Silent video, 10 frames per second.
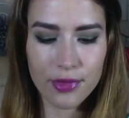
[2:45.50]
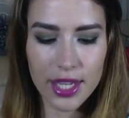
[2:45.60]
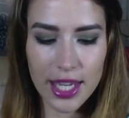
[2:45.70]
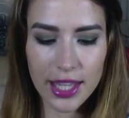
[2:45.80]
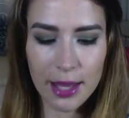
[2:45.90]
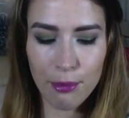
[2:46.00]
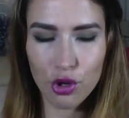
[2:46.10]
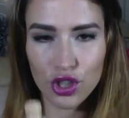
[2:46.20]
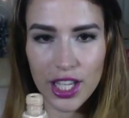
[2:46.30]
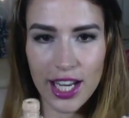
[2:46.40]
y
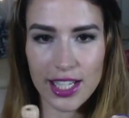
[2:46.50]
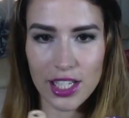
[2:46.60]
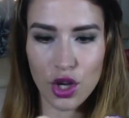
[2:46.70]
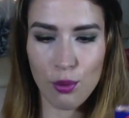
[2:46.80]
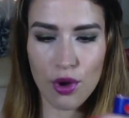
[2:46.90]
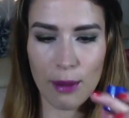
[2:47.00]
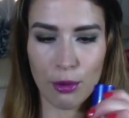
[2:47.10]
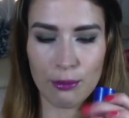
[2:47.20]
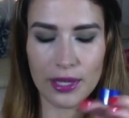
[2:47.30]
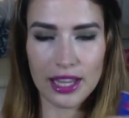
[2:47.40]
tampoco tiene así como la
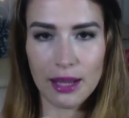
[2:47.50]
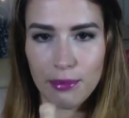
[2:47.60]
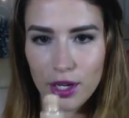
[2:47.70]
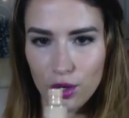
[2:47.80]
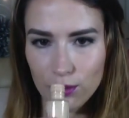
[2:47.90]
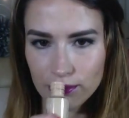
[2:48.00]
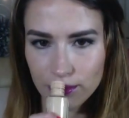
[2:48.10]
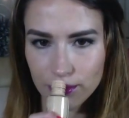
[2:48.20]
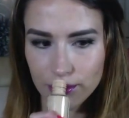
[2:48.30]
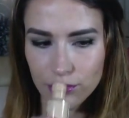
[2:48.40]
pompita, pero
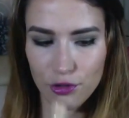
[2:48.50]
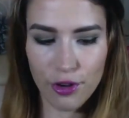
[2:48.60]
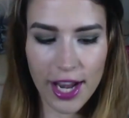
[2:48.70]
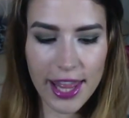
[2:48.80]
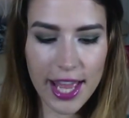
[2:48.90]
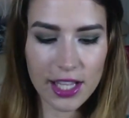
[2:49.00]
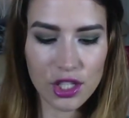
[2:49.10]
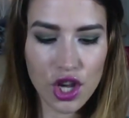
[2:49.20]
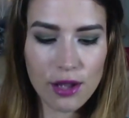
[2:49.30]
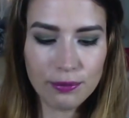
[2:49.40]
fuera de
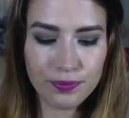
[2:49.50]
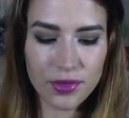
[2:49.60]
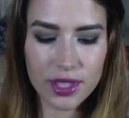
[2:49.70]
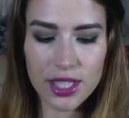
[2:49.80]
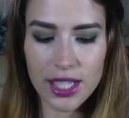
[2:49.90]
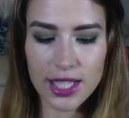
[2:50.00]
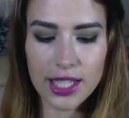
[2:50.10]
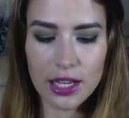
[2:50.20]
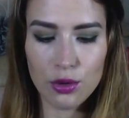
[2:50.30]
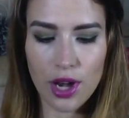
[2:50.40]
eso, sí, sí
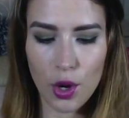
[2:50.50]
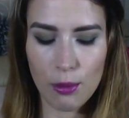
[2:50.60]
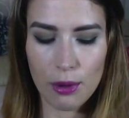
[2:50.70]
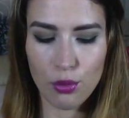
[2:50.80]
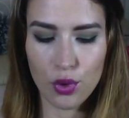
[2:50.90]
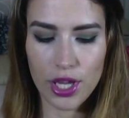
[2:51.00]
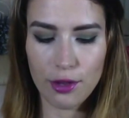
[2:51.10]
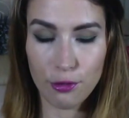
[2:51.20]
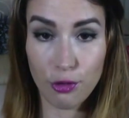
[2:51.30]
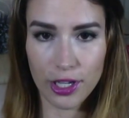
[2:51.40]
tiene un aroma muy
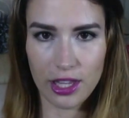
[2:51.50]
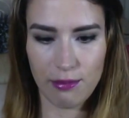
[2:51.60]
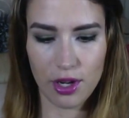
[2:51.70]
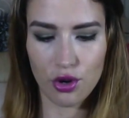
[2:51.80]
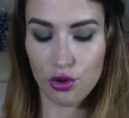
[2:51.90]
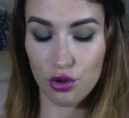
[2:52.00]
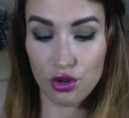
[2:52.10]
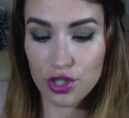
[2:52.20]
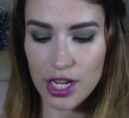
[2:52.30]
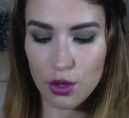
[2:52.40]
fuerte, pero no
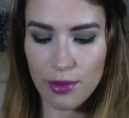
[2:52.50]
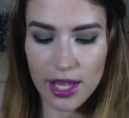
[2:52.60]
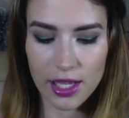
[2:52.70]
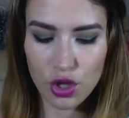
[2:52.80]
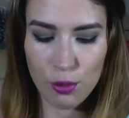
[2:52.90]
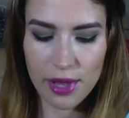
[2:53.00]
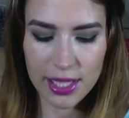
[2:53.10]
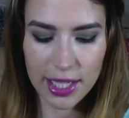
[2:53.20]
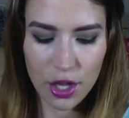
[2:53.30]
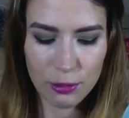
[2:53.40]
sé, no me, no me ha
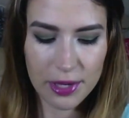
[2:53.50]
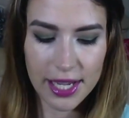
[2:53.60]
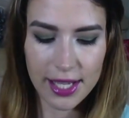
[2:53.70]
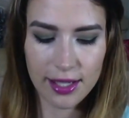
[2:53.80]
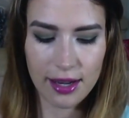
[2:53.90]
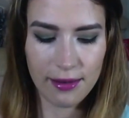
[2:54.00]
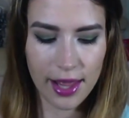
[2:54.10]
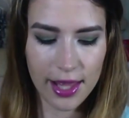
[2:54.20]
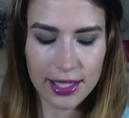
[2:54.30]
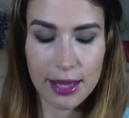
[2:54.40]
sacado espinillas y la
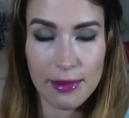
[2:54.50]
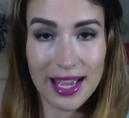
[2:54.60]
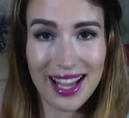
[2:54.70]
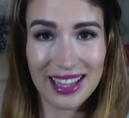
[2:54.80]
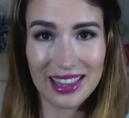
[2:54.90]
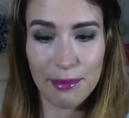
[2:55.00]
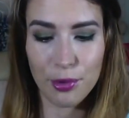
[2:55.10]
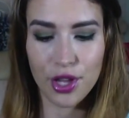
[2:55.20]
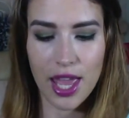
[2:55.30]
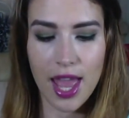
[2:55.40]
verdad es que me encanta
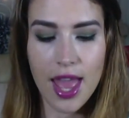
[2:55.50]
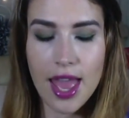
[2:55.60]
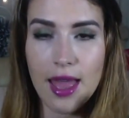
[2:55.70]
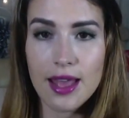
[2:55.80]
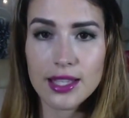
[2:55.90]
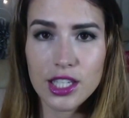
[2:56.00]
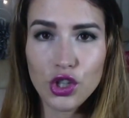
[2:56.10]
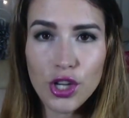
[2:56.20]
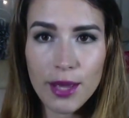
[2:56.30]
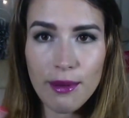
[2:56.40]
porque
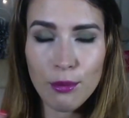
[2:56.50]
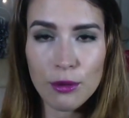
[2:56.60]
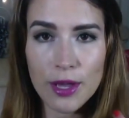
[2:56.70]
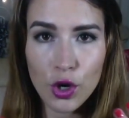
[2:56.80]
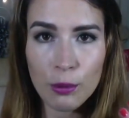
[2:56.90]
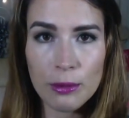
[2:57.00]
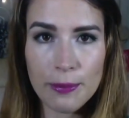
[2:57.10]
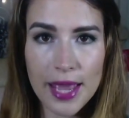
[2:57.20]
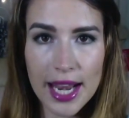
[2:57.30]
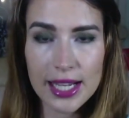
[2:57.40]
siento que va muy bien con mi
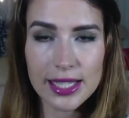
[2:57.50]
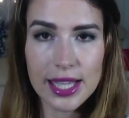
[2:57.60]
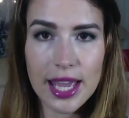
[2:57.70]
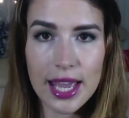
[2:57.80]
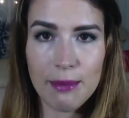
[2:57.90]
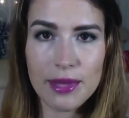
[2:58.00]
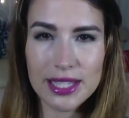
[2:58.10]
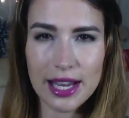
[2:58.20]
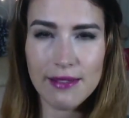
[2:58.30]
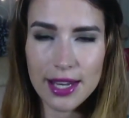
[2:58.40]
piel, se
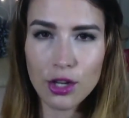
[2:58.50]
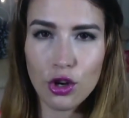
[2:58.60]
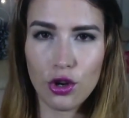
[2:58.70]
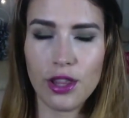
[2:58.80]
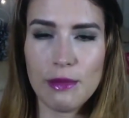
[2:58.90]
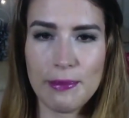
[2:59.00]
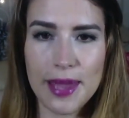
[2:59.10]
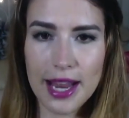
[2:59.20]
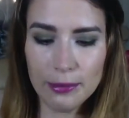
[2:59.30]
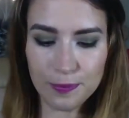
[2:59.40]
mezcla bien al color de mi
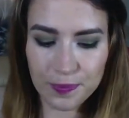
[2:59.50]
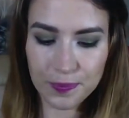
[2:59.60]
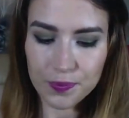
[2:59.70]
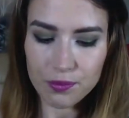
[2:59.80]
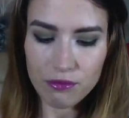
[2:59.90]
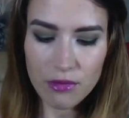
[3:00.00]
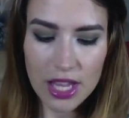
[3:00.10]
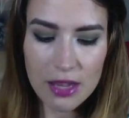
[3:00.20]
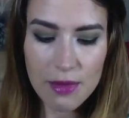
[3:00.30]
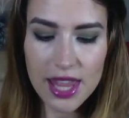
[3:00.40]
piel
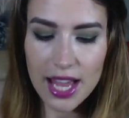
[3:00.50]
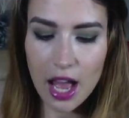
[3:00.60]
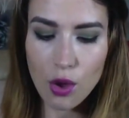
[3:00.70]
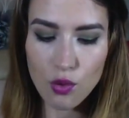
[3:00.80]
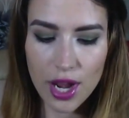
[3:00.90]
y me deja un